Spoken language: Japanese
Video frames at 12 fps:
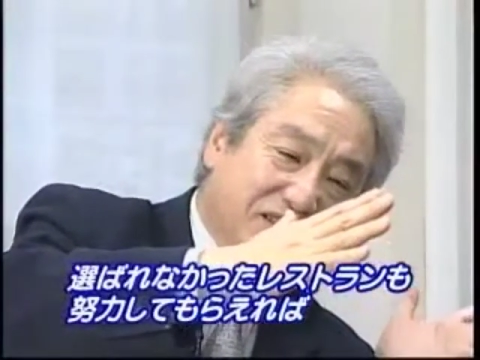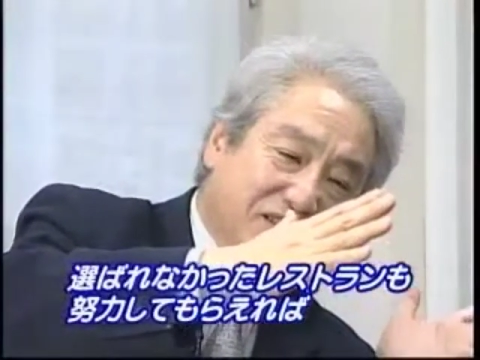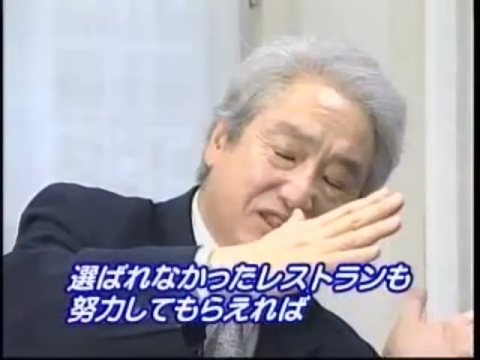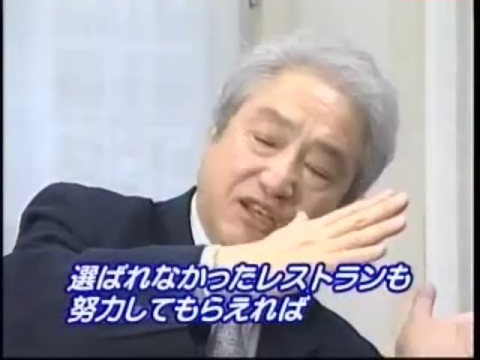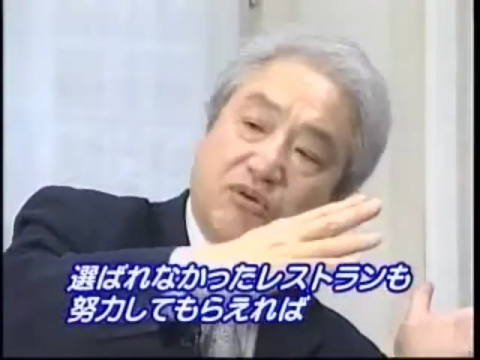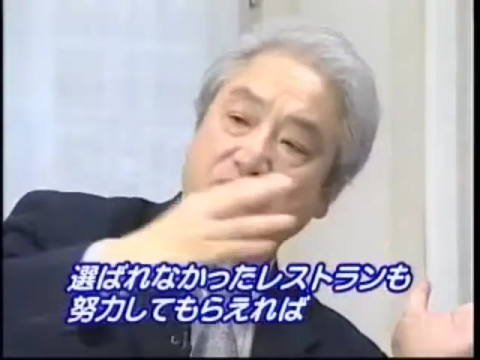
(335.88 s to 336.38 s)

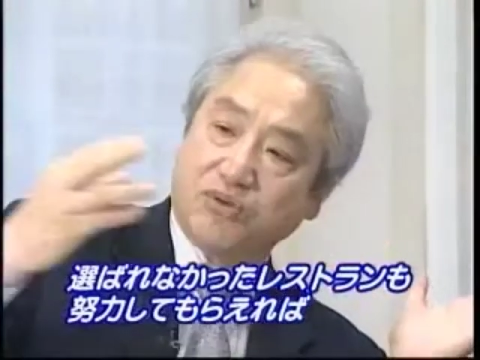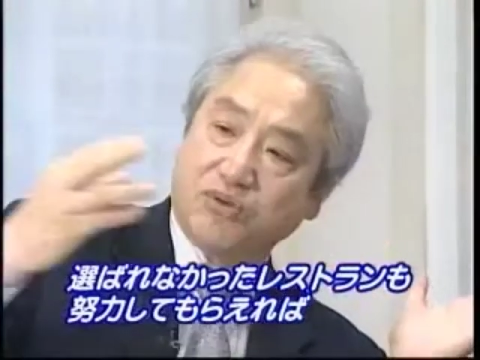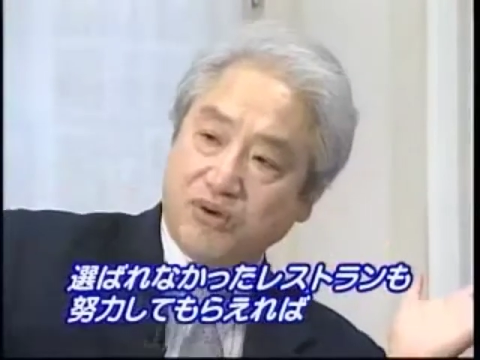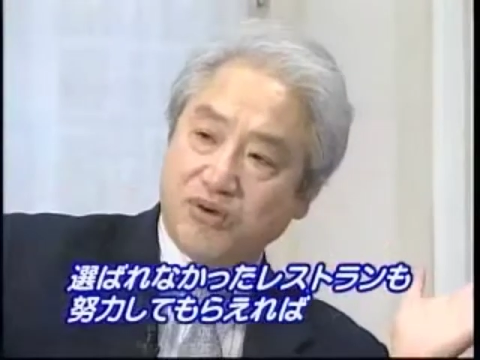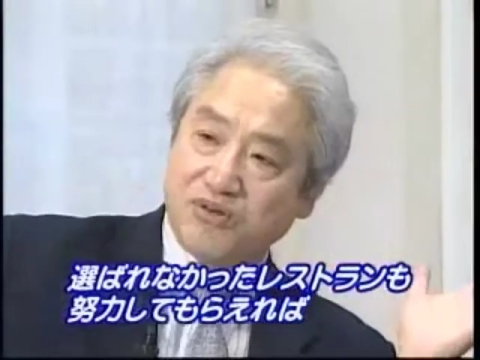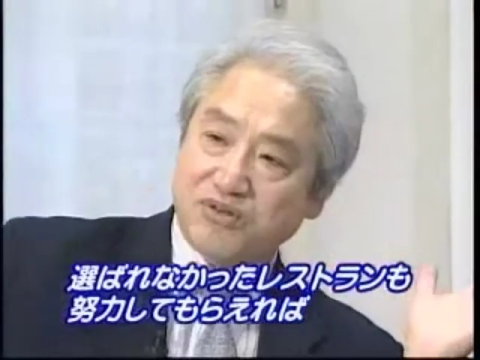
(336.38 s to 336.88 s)
していこう
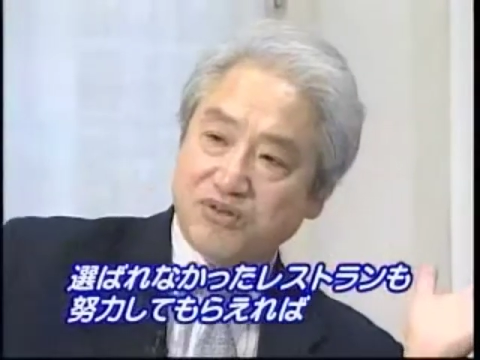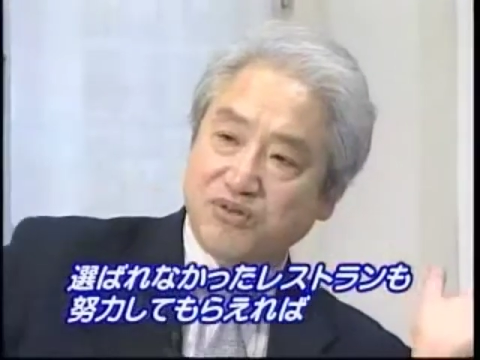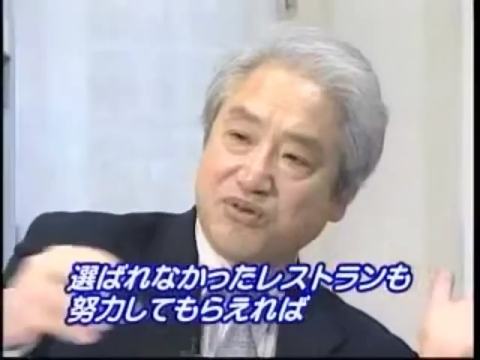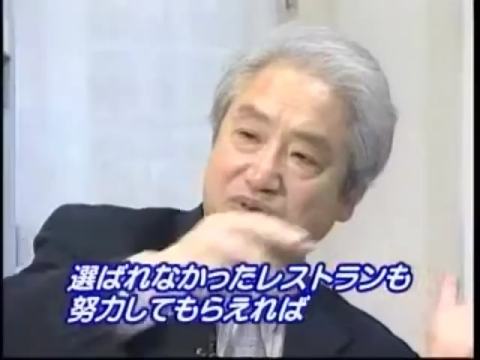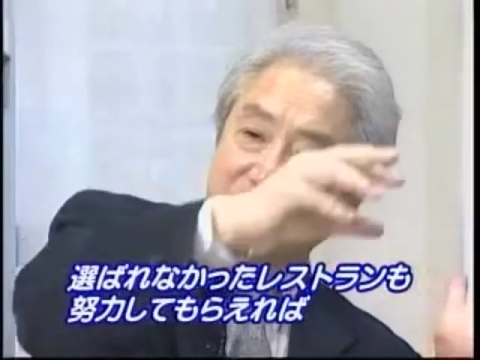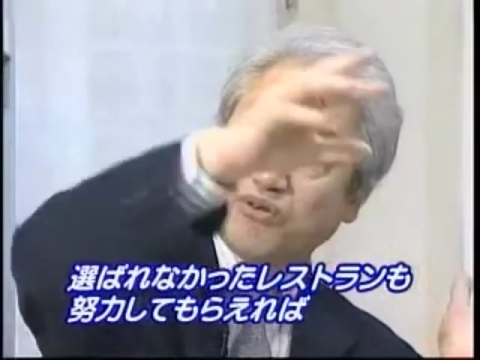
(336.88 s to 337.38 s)
とそ
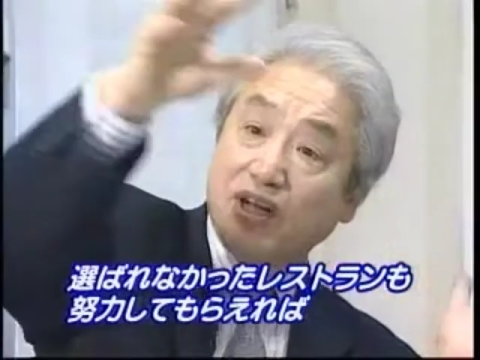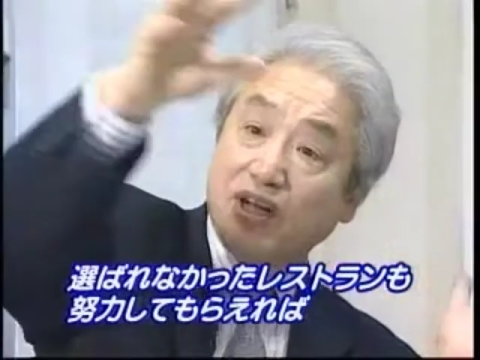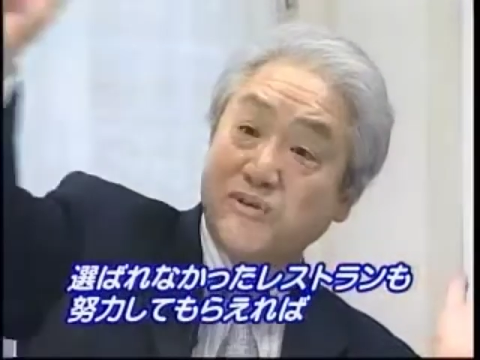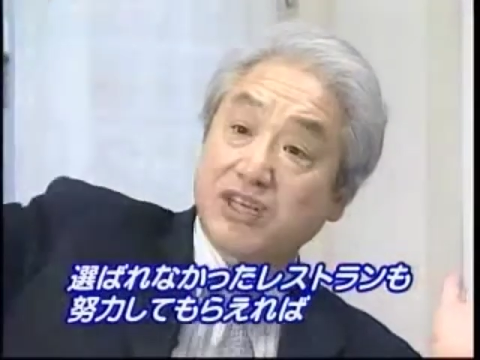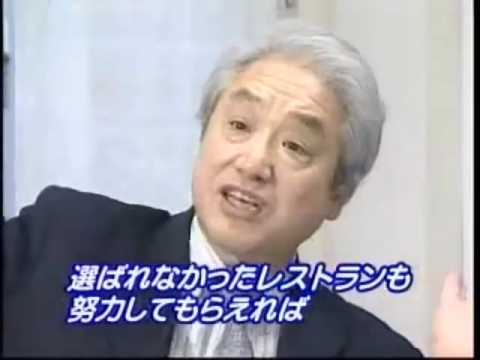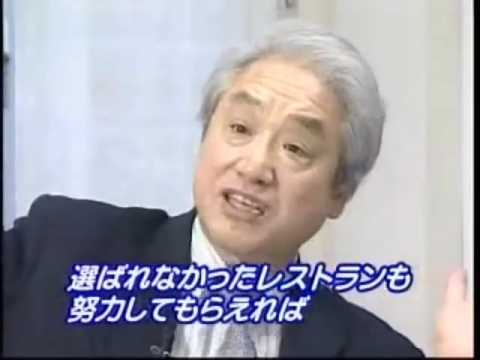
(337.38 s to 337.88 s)
の他
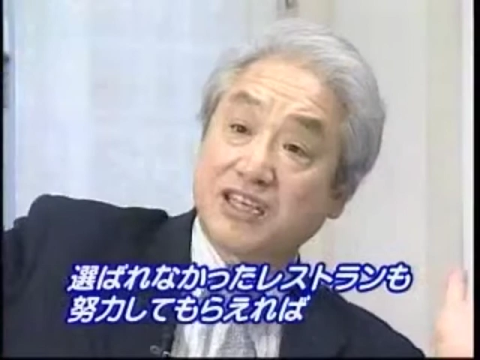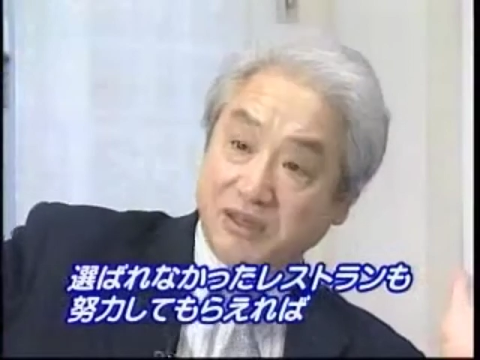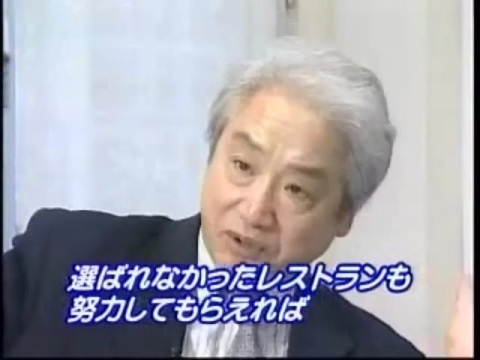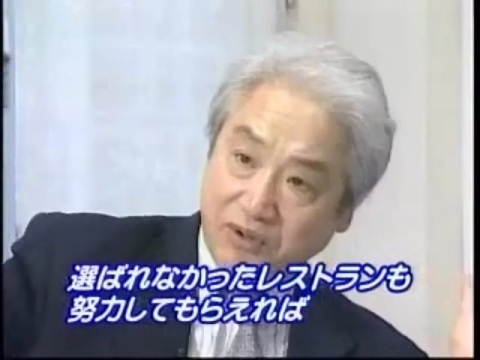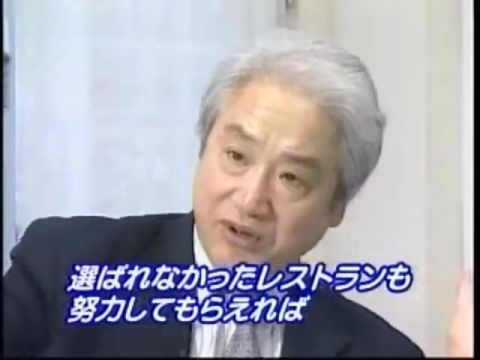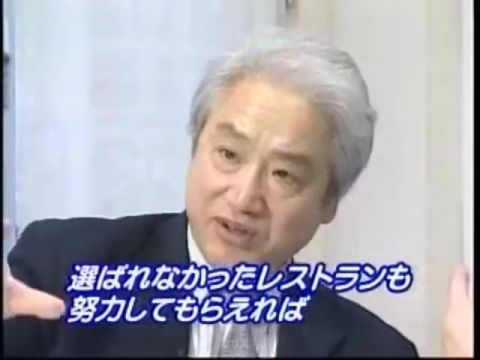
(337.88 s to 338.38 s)
の方々
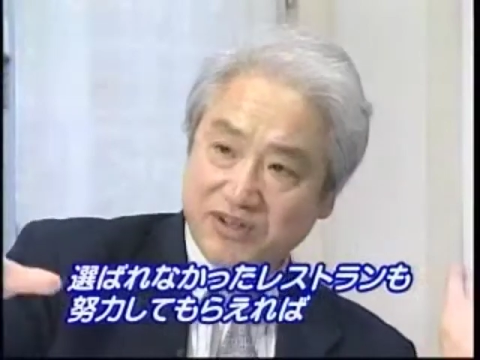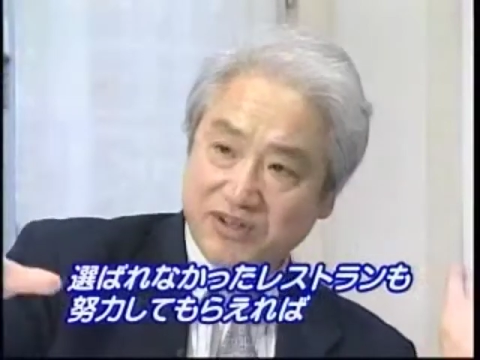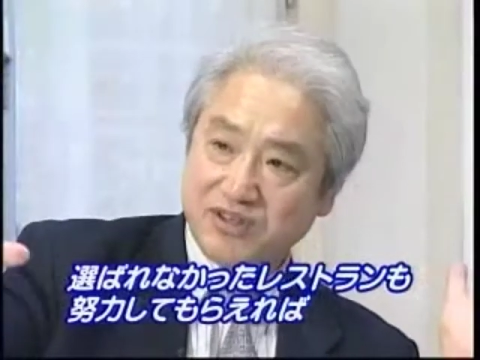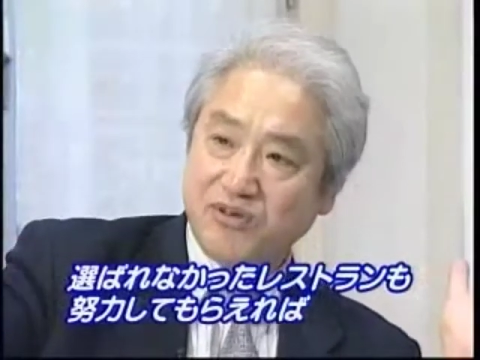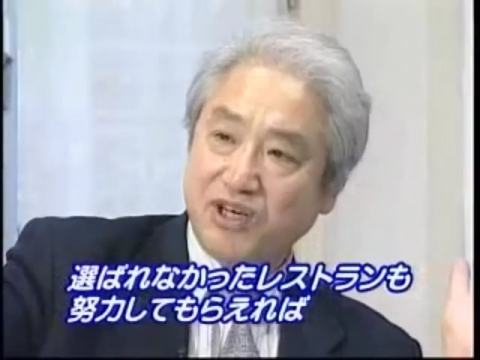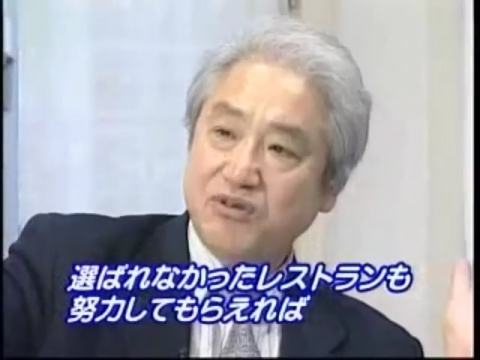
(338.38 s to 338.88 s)
も
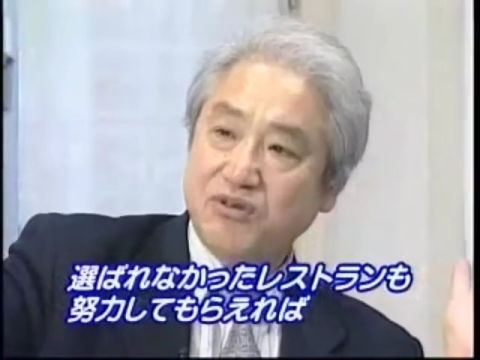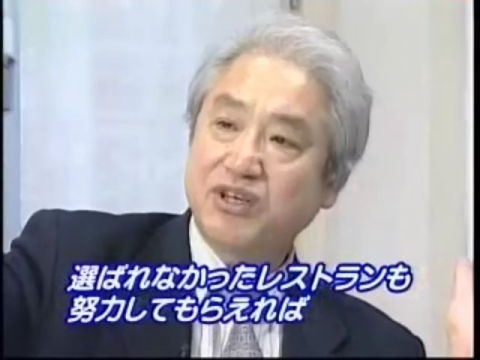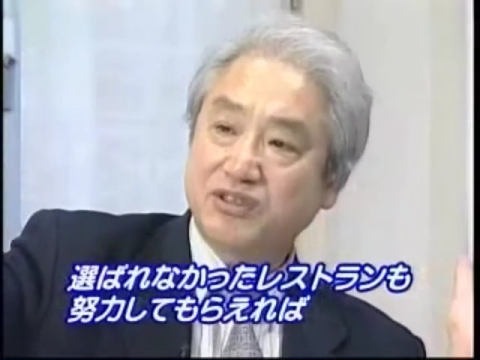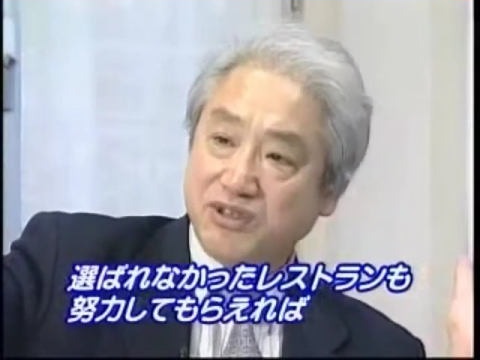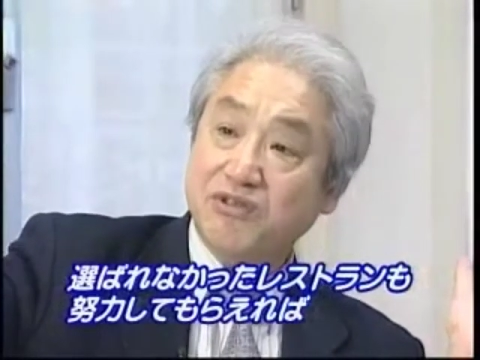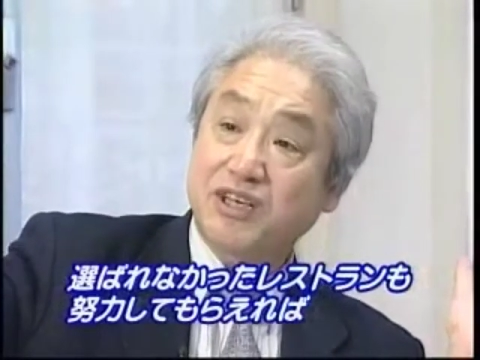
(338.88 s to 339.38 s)
他の
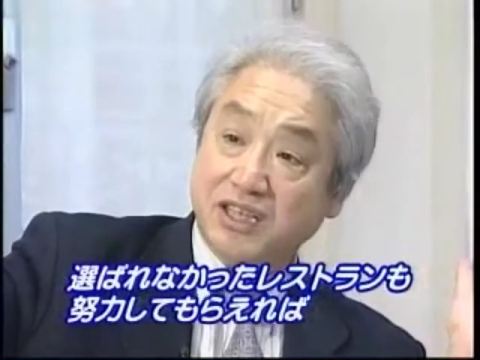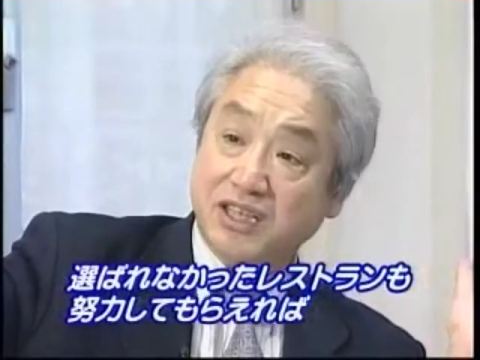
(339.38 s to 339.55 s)
レストランの